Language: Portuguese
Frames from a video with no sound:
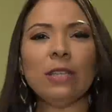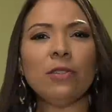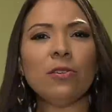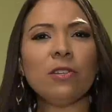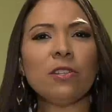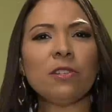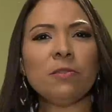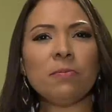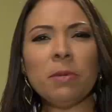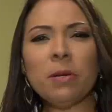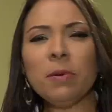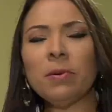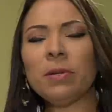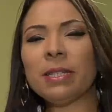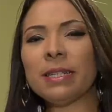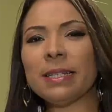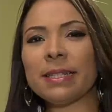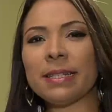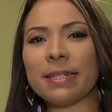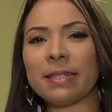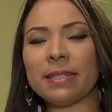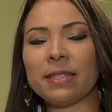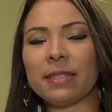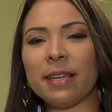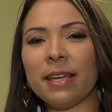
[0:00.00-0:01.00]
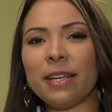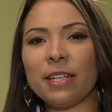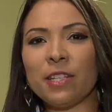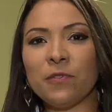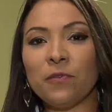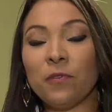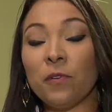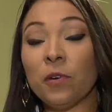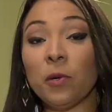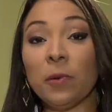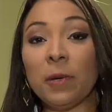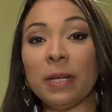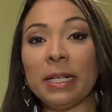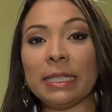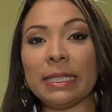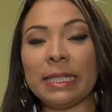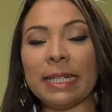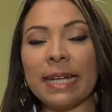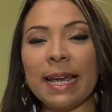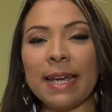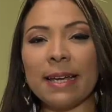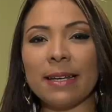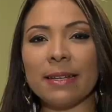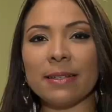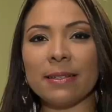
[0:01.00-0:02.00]
Em 2016, foram
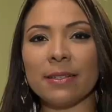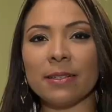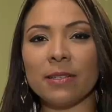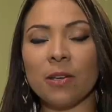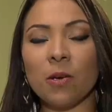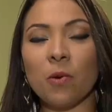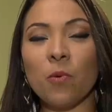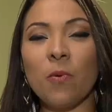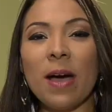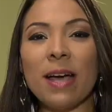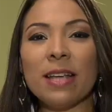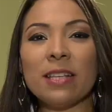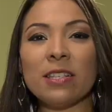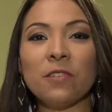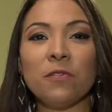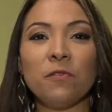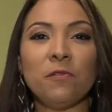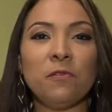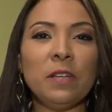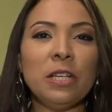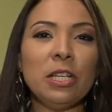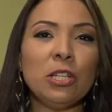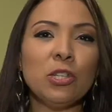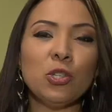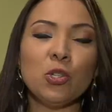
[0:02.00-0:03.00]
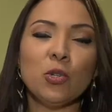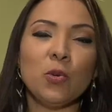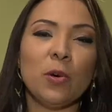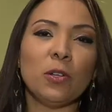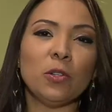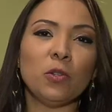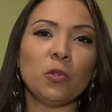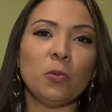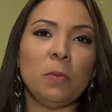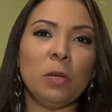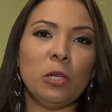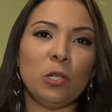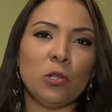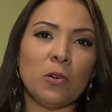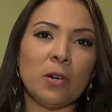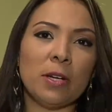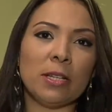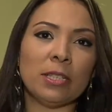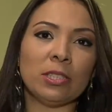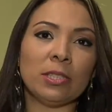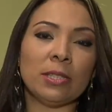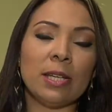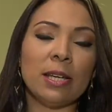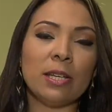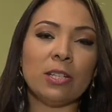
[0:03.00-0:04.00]
entregues quase 28
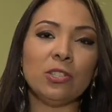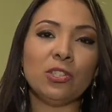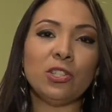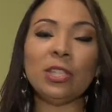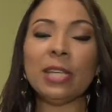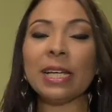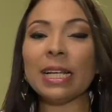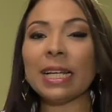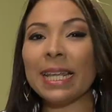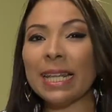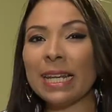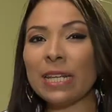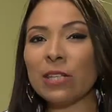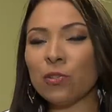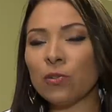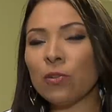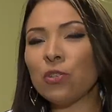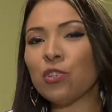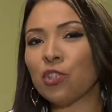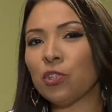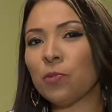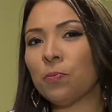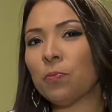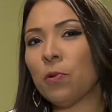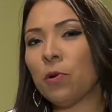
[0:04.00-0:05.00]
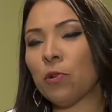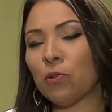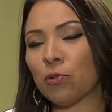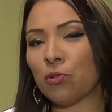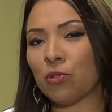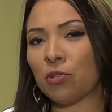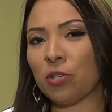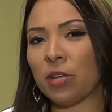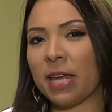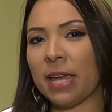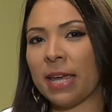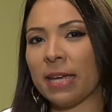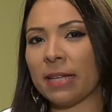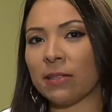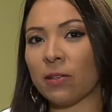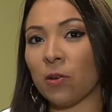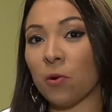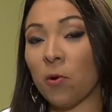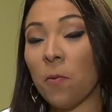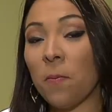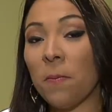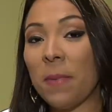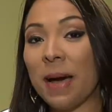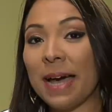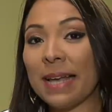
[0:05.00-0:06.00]
milhões de declarações de imposto de renda
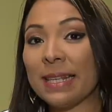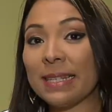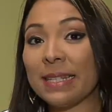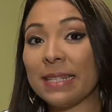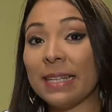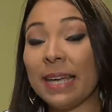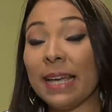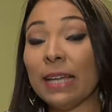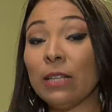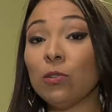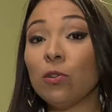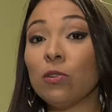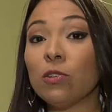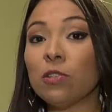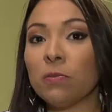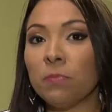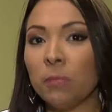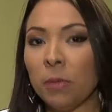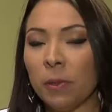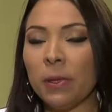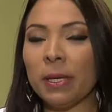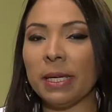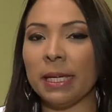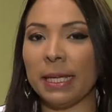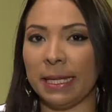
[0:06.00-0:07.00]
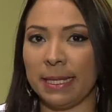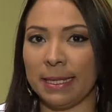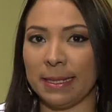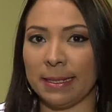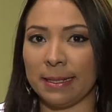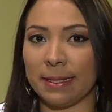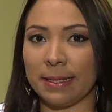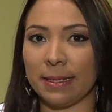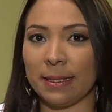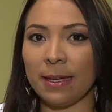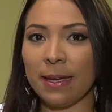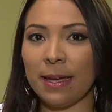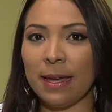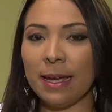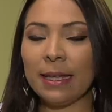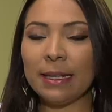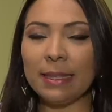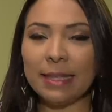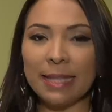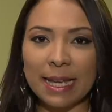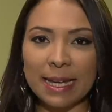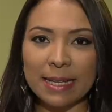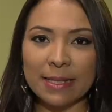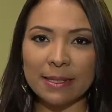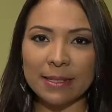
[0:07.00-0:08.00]
com base em 2015.
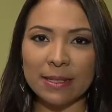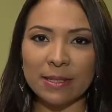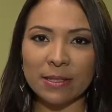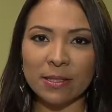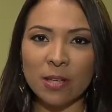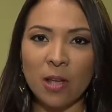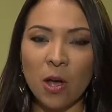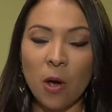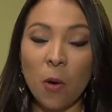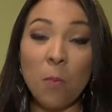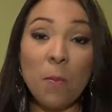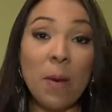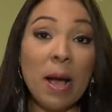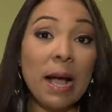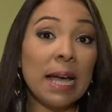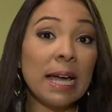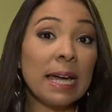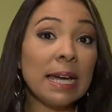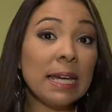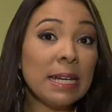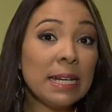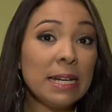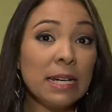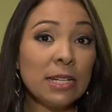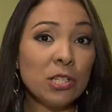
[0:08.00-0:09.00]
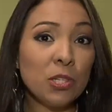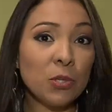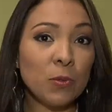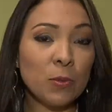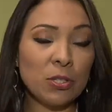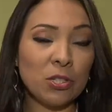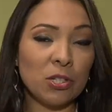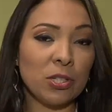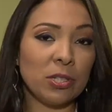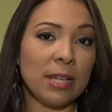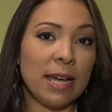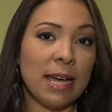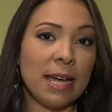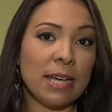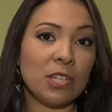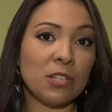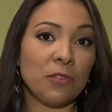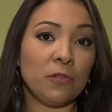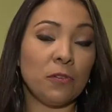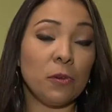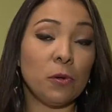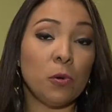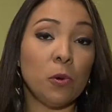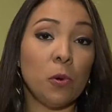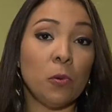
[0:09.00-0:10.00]
Dessas, uma grande
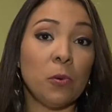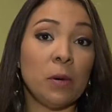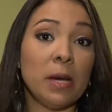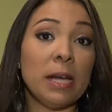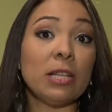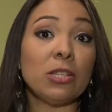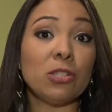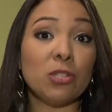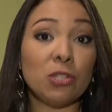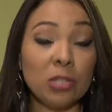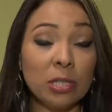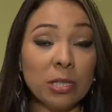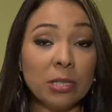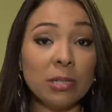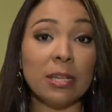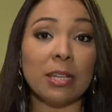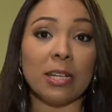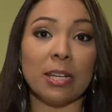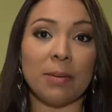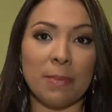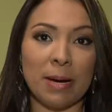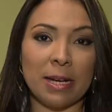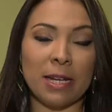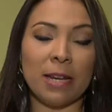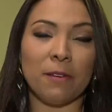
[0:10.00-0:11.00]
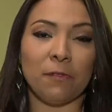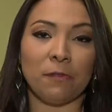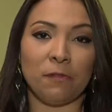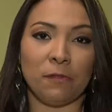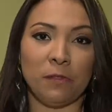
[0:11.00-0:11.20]
quantidade ficou retida na malha